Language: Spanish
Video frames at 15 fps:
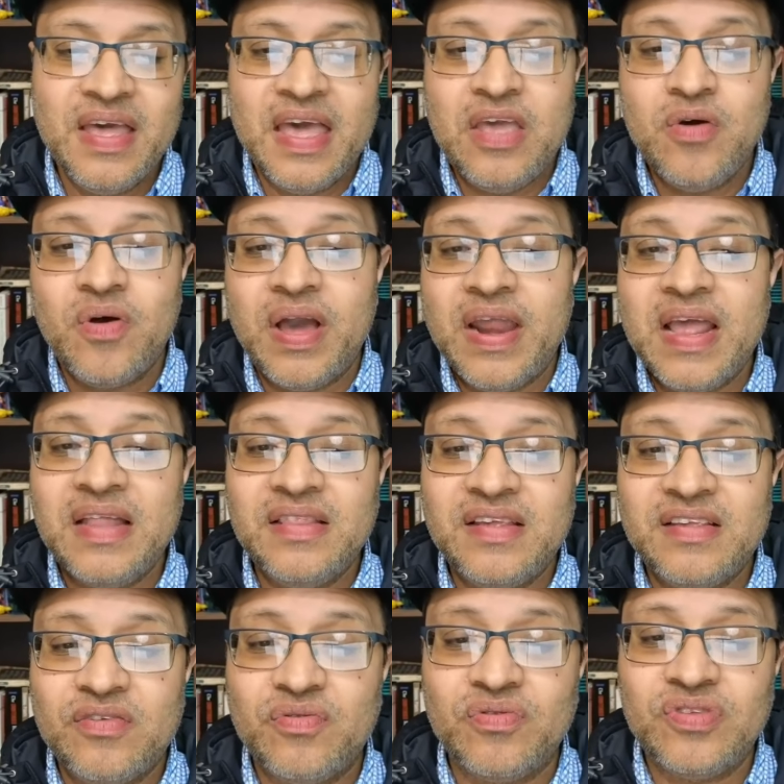Ellos querían
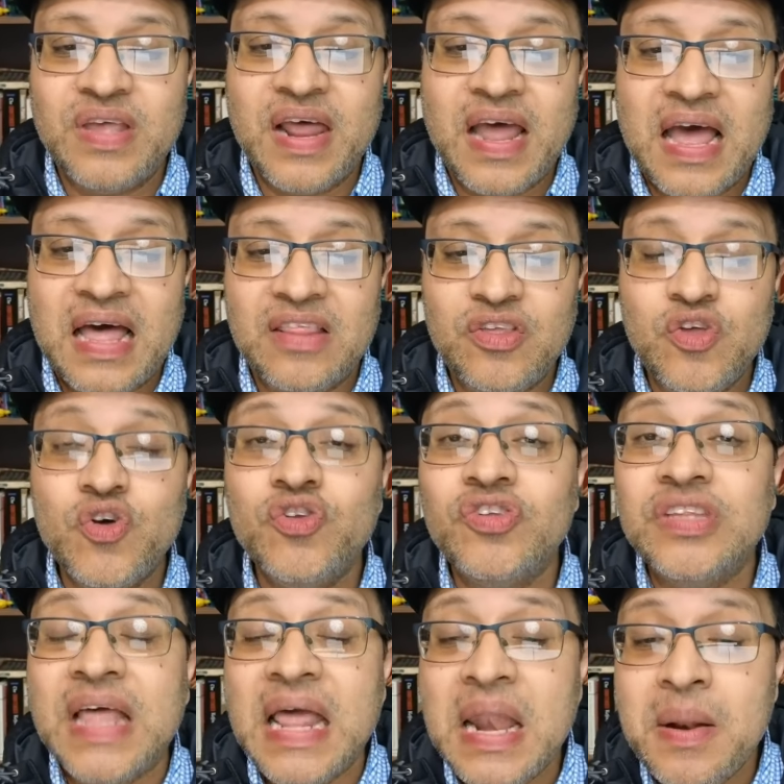desasociar a
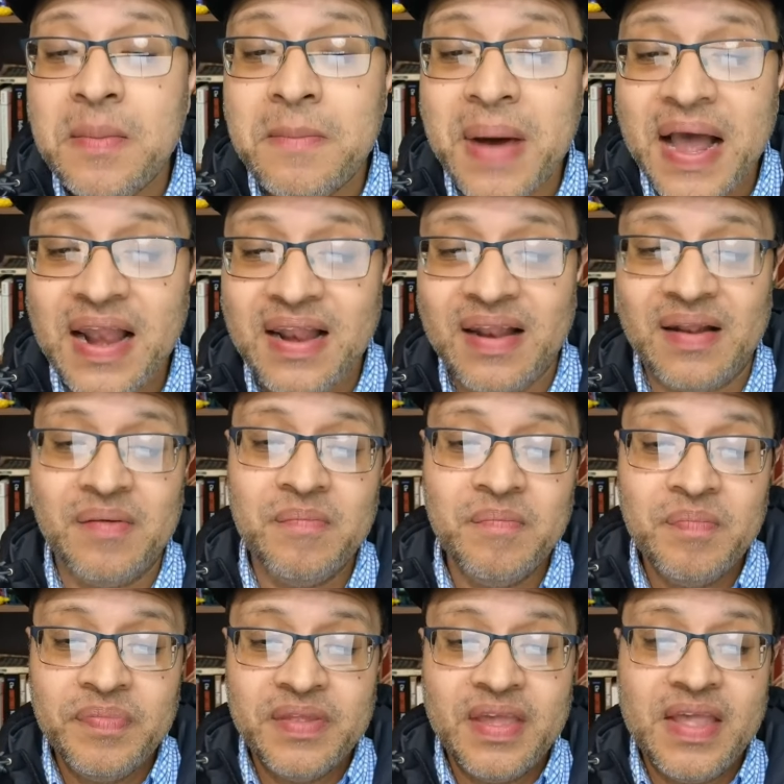Dios del mal
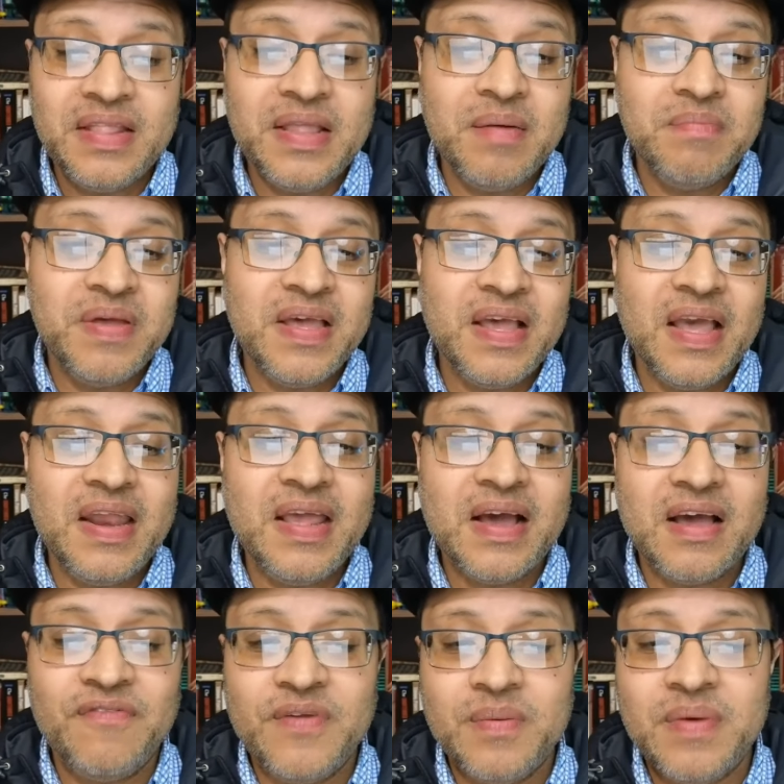y también
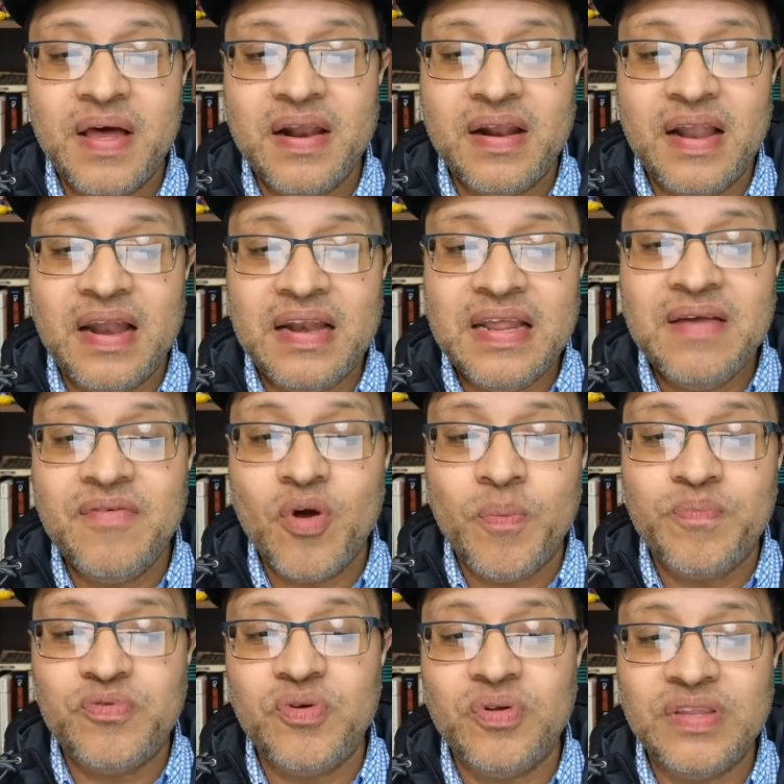querían afirmar la libre
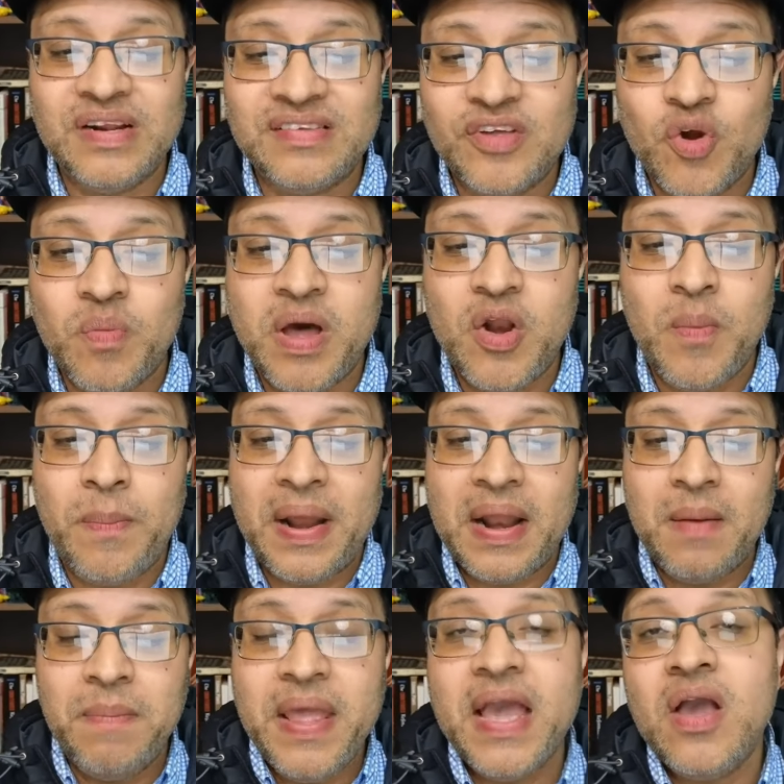opción del ser humano para
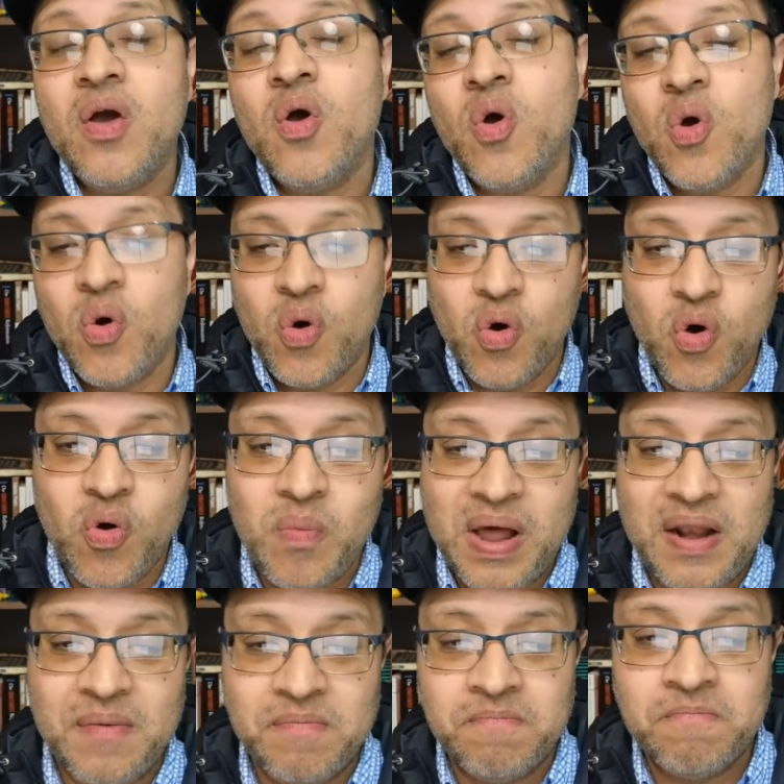el bien o
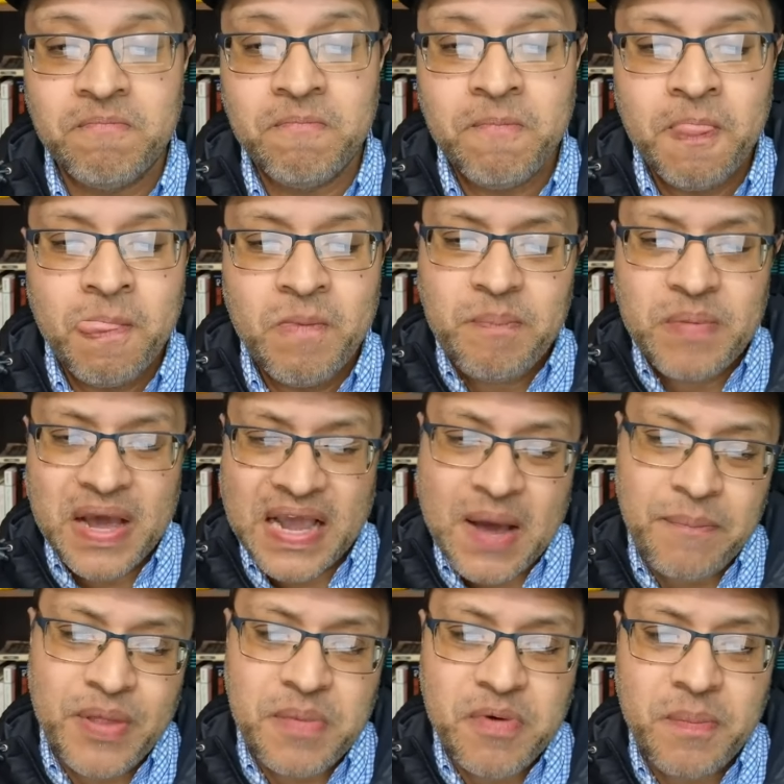mal
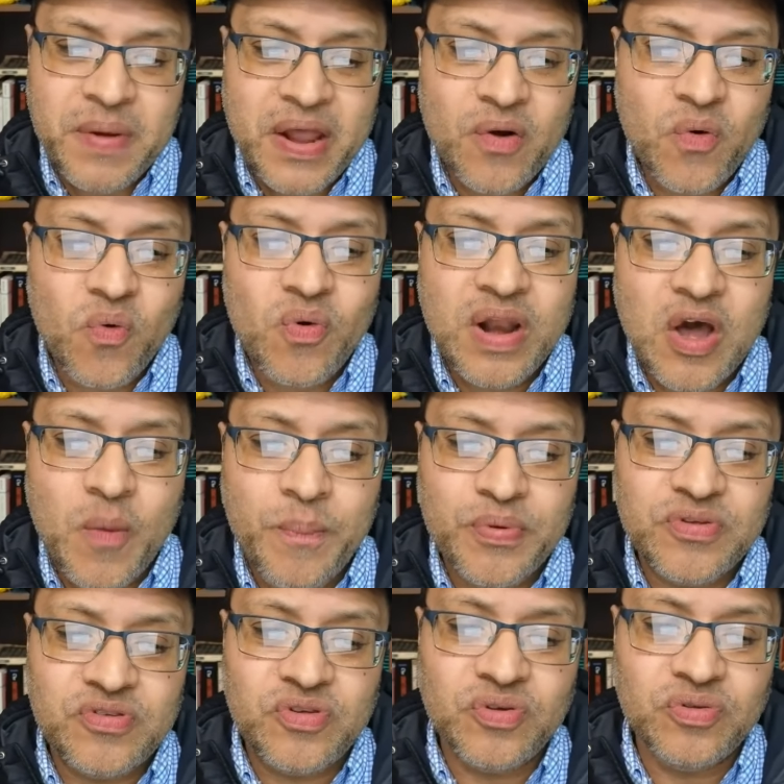acá podemos ver una
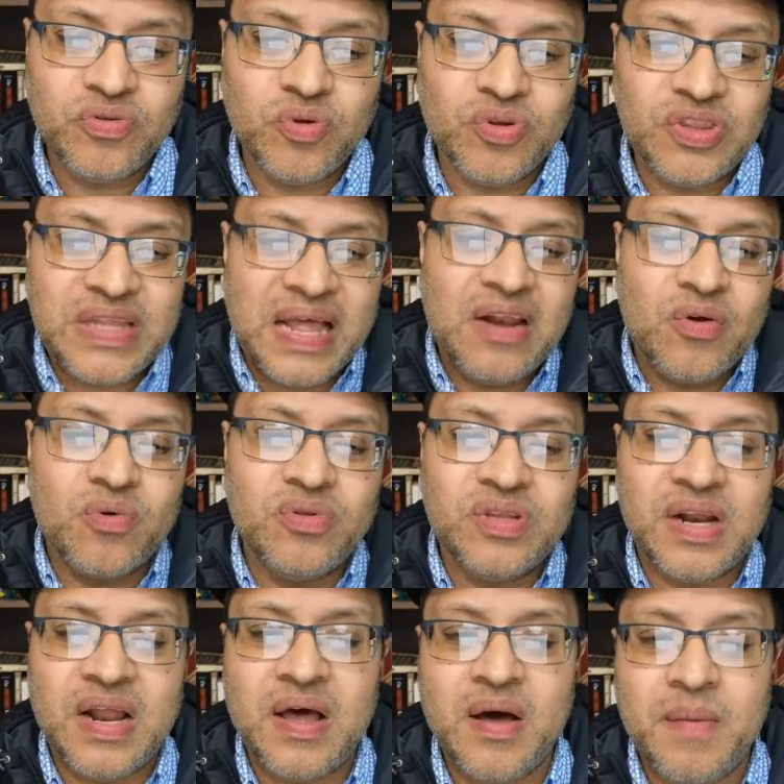oposición total
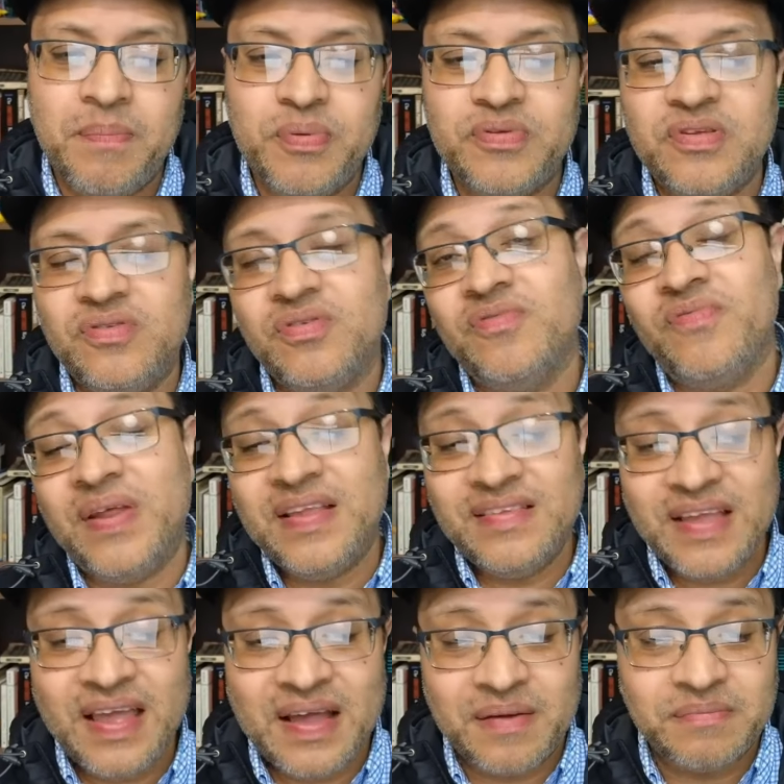contra la posición
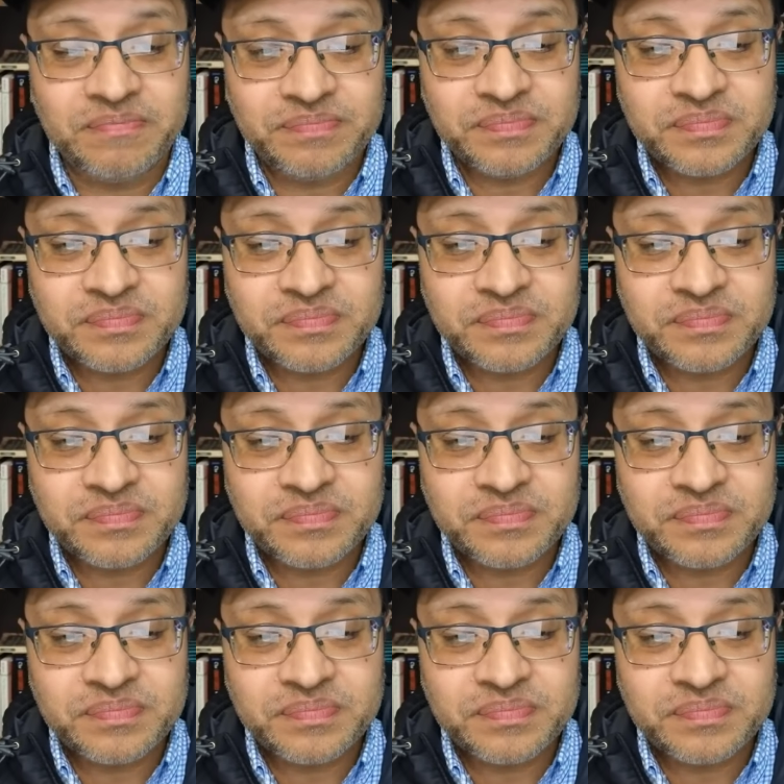farisea.